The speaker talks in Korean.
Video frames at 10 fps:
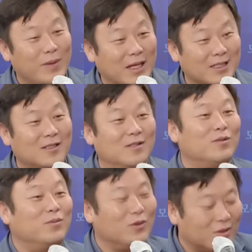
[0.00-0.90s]
많이 있으니까
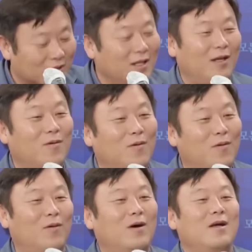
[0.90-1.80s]
얼음물도
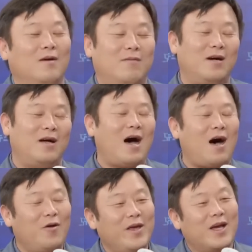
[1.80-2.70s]
드리고 아.
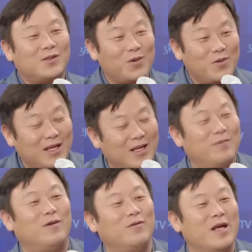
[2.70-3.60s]
막아 위아 쏘리
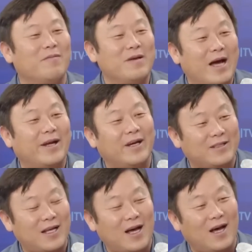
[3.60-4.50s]
뭐 우리가
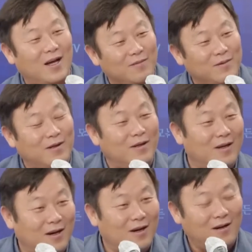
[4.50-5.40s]
미안하다 뭐
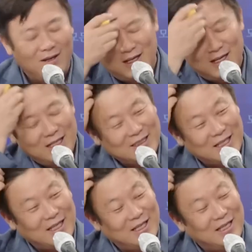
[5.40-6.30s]
네. 어, 아.
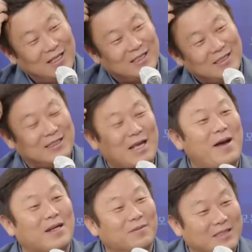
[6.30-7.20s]
저기
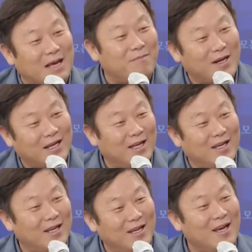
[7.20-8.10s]
새만금
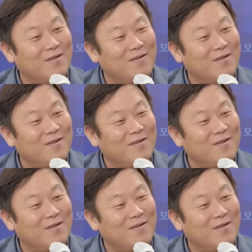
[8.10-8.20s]
잼버리